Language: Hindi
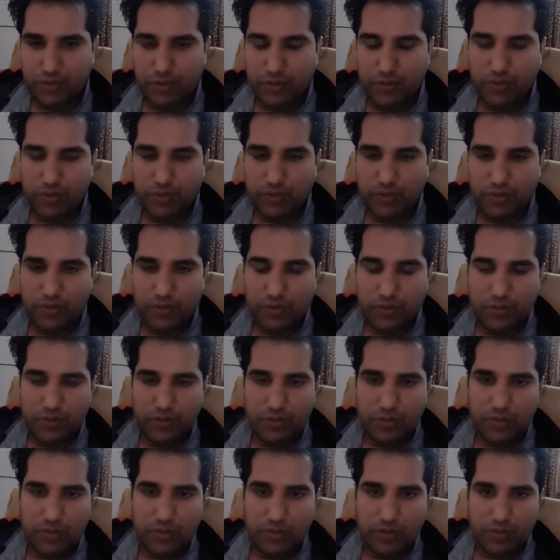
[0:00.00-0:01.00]
को
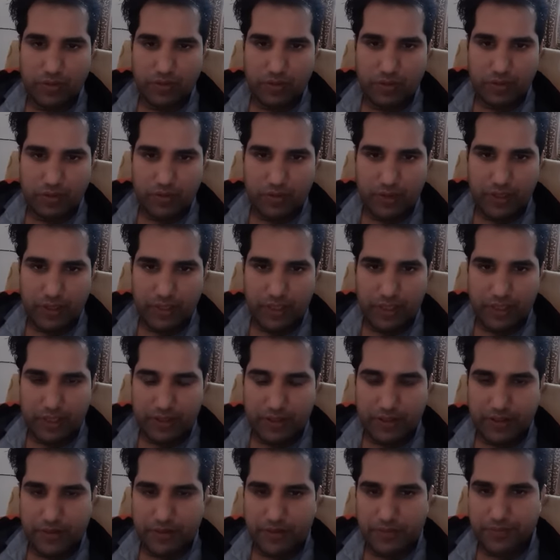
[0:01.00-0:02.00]
एक